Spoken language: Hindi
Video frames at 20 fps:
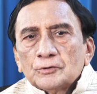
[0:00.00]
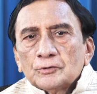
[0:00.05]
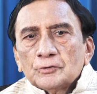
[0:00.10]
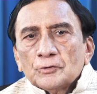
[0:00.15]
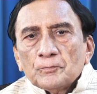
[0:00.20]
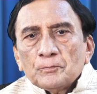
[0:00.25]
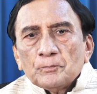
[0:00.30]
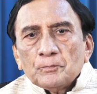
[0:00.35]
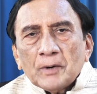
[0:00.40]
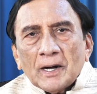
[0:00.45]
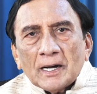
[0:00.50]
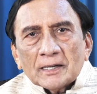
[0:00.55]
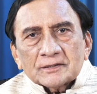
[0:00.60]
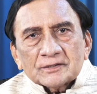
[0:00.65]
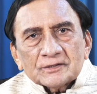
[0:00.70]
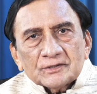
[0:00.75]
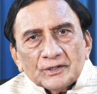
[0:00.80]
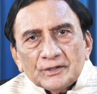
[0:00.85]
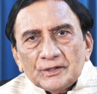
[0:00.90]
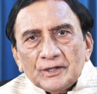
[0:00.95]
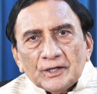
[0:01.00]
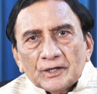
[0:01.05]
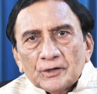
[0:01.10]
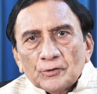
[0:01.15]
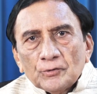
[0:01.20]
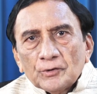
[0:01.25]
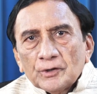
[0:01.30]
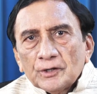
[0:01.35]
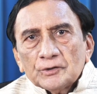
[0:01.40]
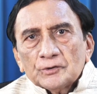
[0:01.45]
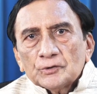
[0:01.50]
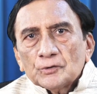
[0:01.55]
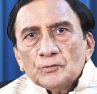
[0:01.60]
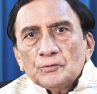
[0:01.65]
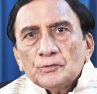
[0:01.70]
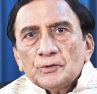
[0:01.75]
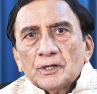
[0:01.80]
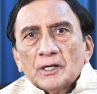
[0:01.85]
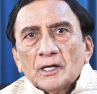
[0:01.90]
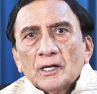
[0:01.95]
तो पास से देखोगे तो
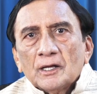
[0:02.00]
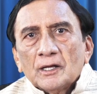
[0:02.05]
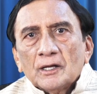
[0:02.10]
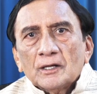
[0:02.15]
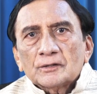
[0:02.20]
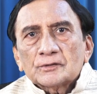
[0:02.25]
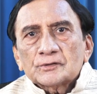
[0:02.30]
उनका